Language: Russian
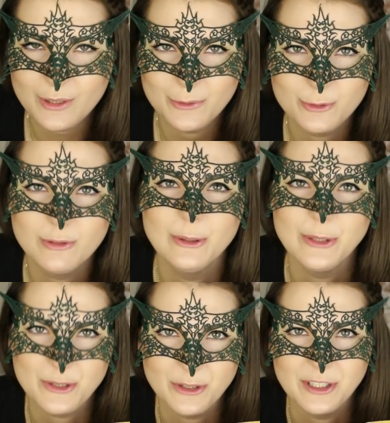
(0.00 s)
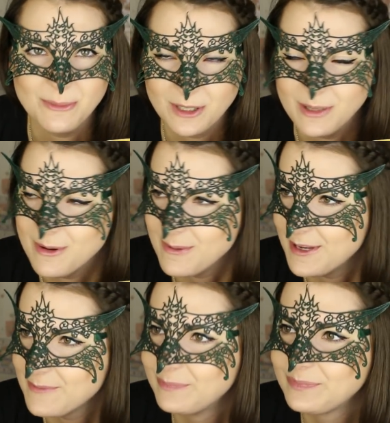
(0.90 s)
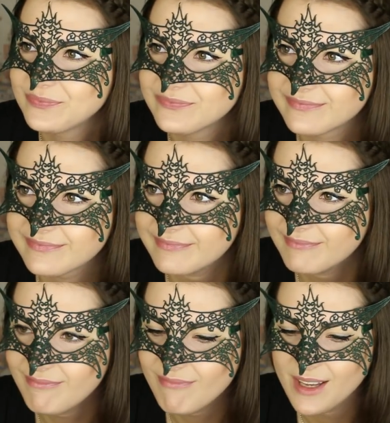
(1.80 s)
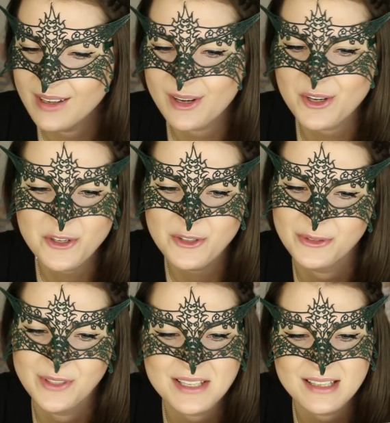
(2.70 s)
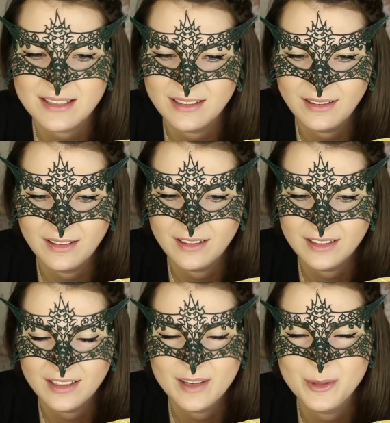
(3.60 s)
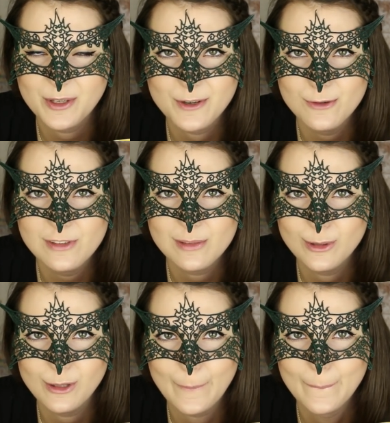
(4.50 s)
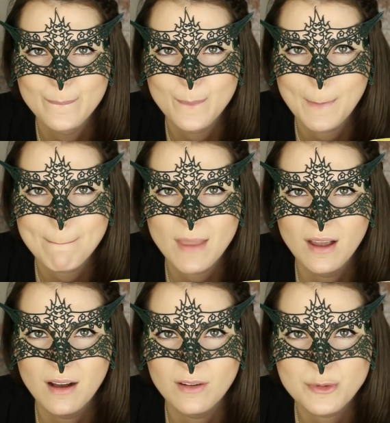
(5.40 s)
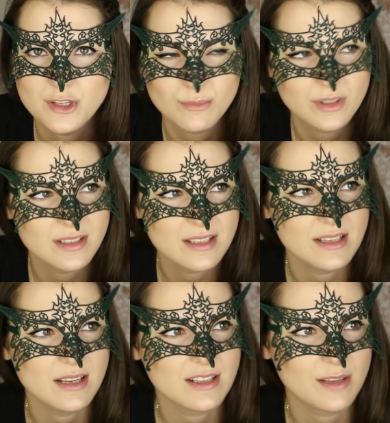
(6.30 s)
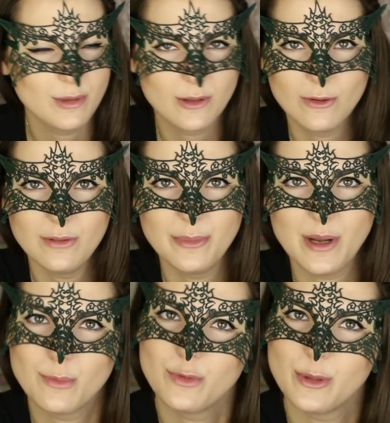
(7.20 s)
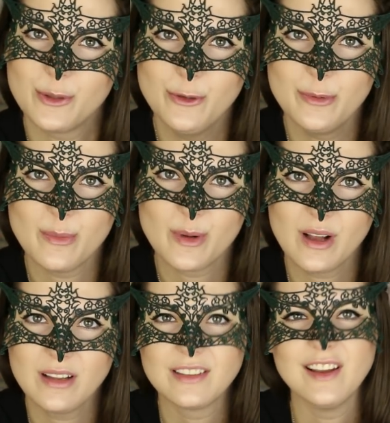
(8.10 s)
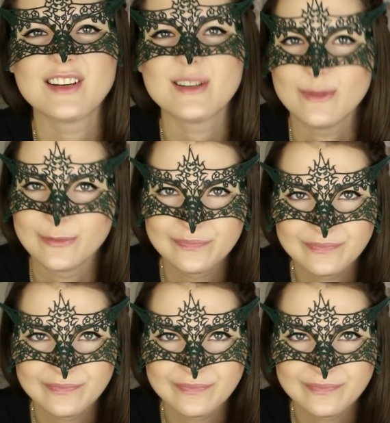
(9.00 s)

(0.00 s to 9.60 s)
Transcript: Ну, до года что я там могла понимать. Хорошо, что у нас э, такая планировка была в общем, э, соседский балкон прям вплотную примыкал к нашему.